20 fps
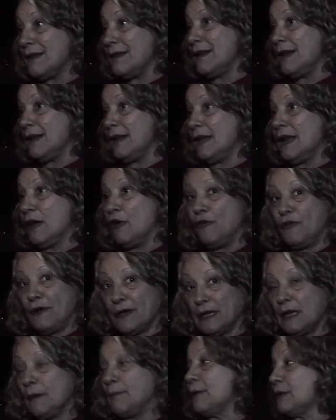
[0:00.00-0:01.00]
de la
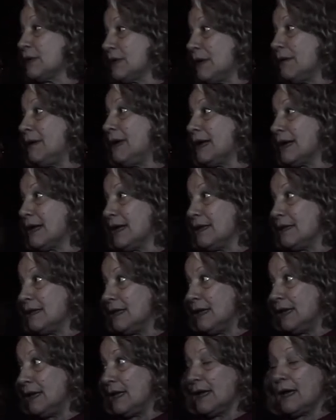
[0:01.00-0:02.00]
oferta exportable
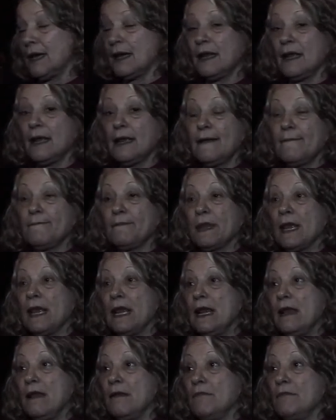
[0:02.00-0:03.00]
argentina.
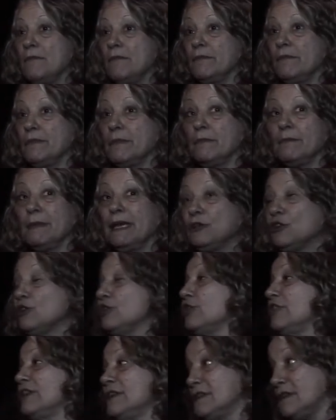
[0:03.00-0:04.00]
El método de